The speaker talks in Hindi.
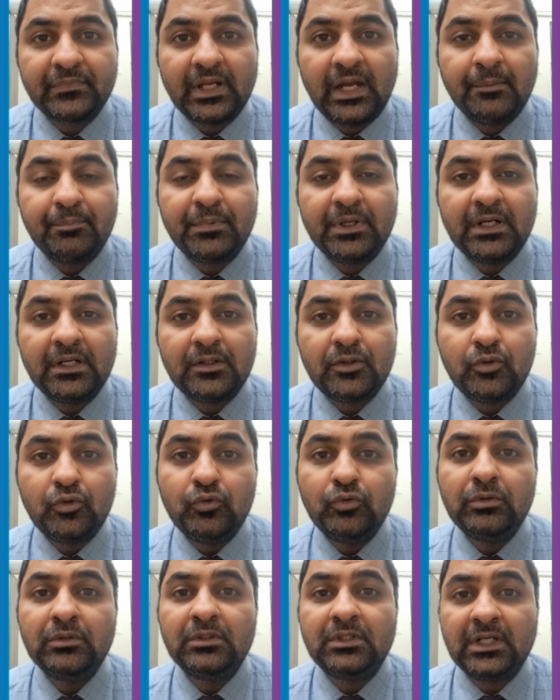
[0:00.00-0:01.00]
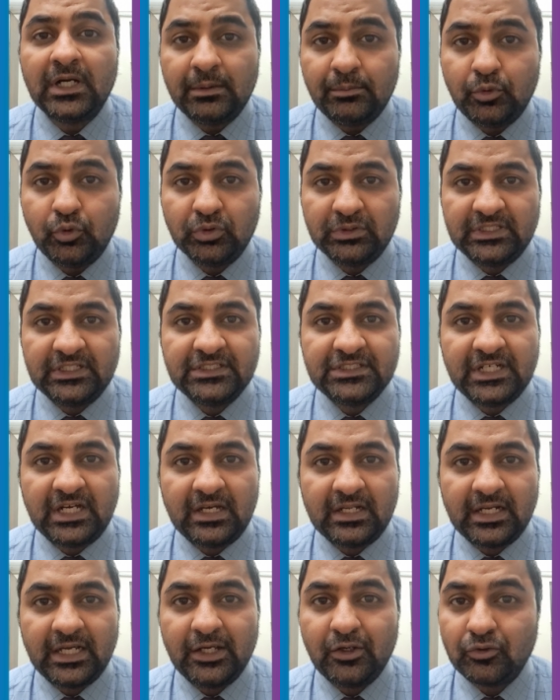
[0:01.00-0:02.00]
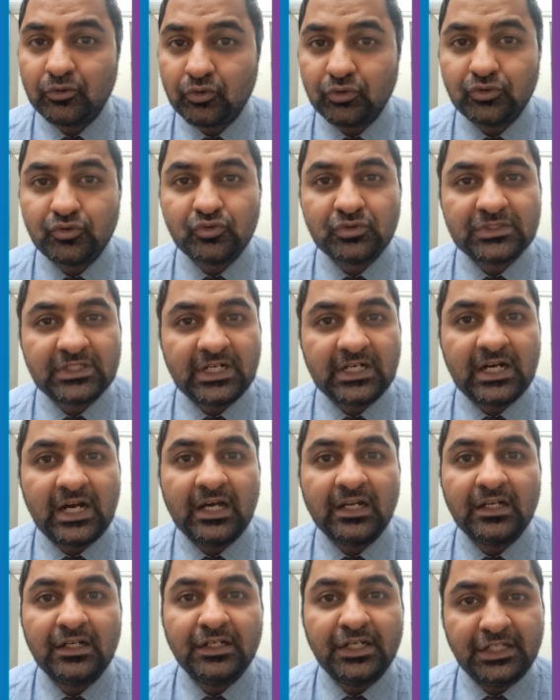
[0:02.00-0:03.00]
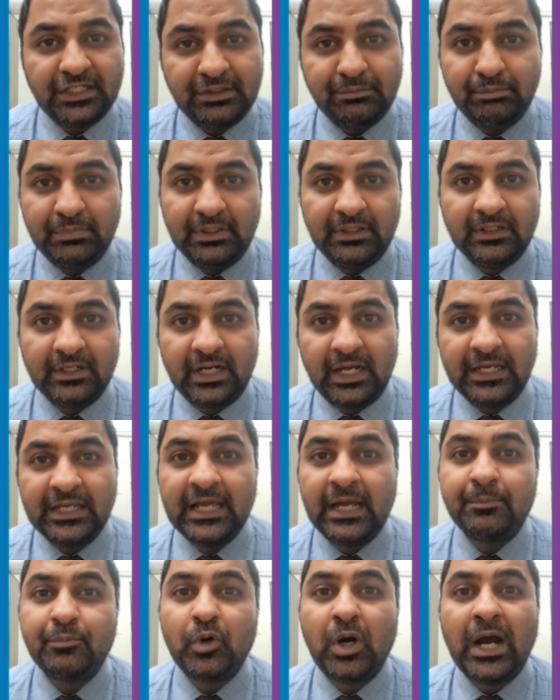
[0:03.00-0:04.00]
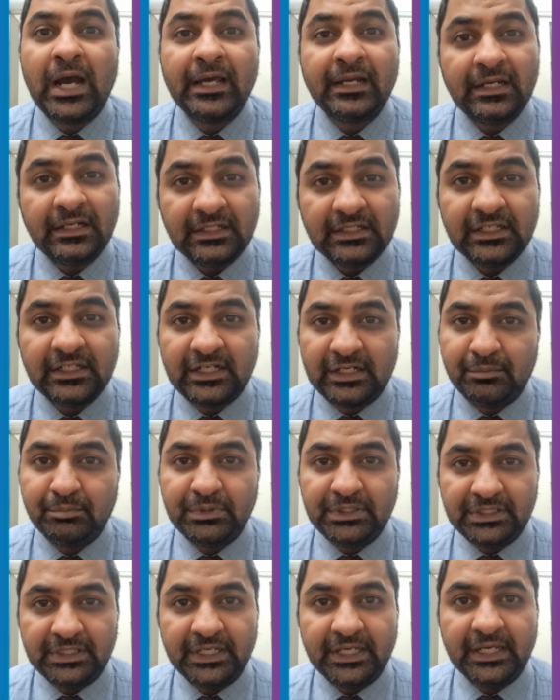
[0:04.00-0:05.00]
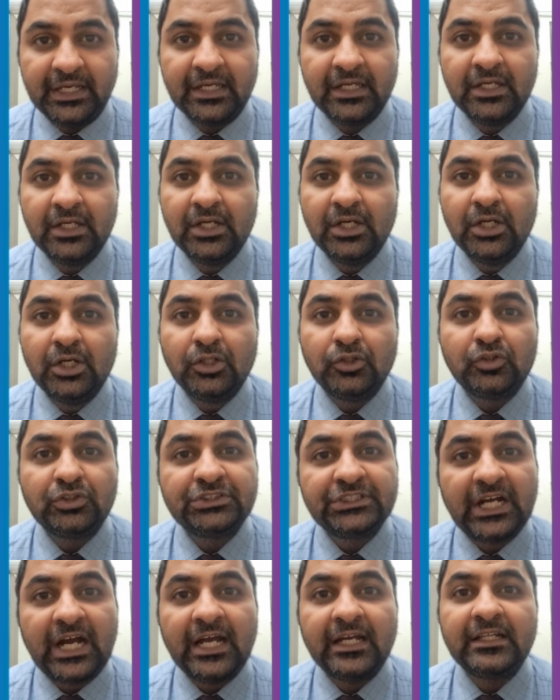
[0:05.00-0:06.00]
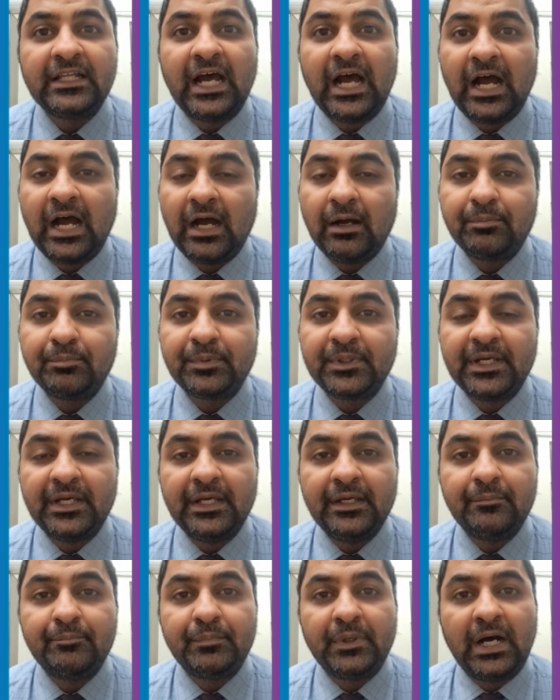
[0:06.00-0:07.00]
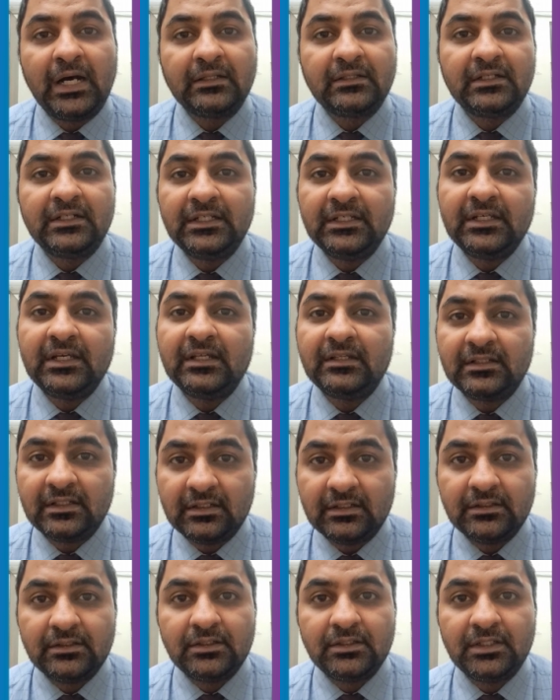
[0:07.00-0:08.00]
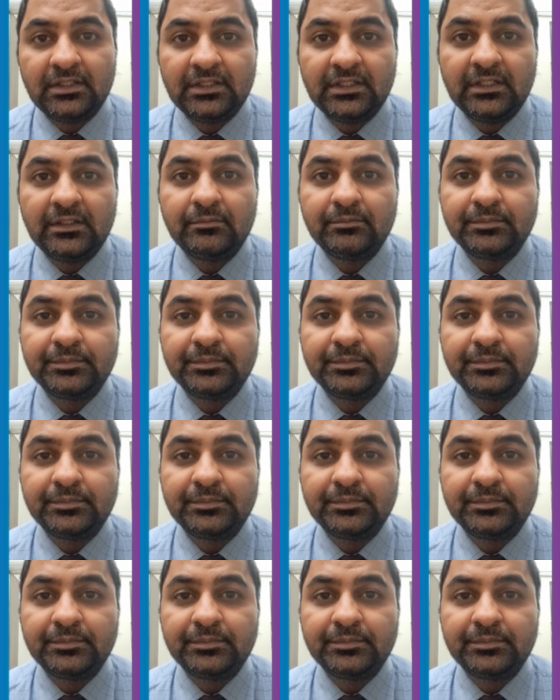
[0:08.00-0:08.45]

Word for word: आपका खून कम होते जा रहा है और कोई दूसरा कारण नहीं मिल रहा है या आपको आयरन की कमी है तो शायद आपके आतड़ी के अंदर है ना